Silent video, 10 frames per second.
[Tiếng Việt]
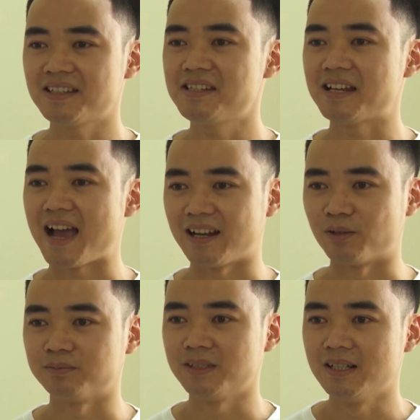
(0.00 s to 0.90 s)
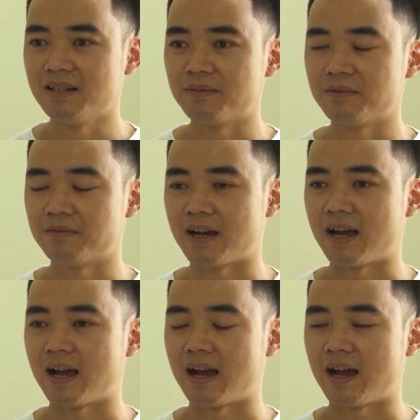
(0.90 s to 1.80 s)
rất chi là hài lòng
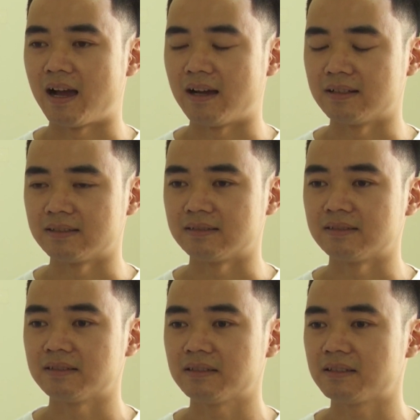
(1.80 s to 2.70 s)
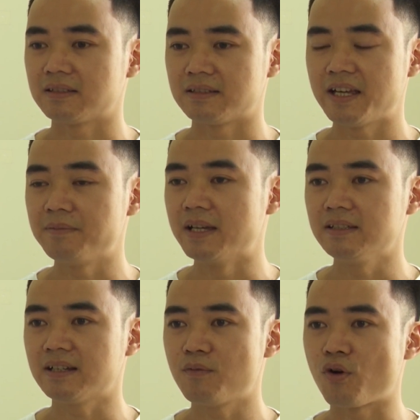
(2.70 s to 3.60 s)
và đêm đến
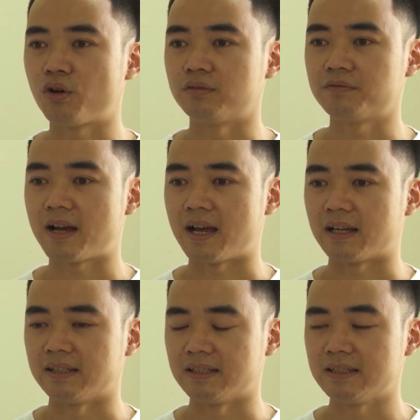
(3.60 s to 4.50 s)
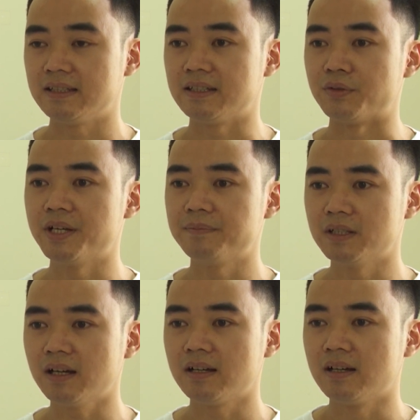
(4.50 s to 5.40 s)
thì không còn phải đi tiểu đêm
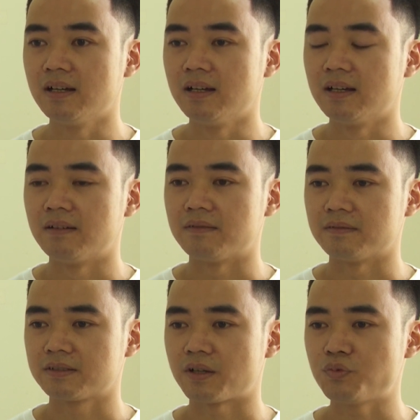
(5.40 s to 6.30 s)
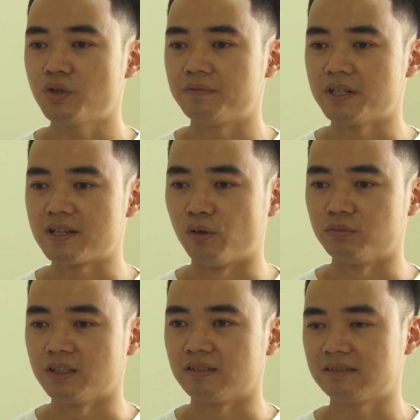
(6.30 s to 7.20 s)
nữa trong chuyện vợ chồng
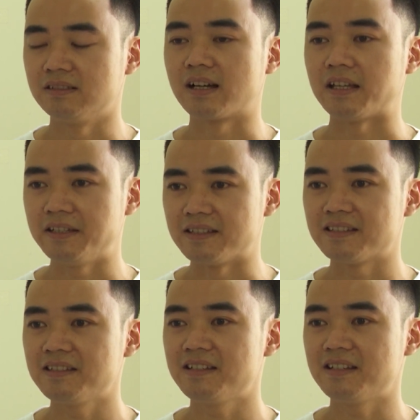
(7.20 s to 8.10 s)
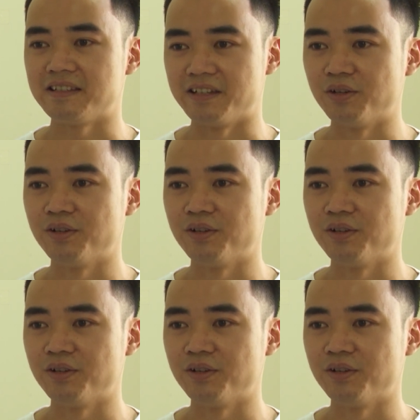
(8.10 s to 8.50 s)
thì được cải thiện rất chi là nhiều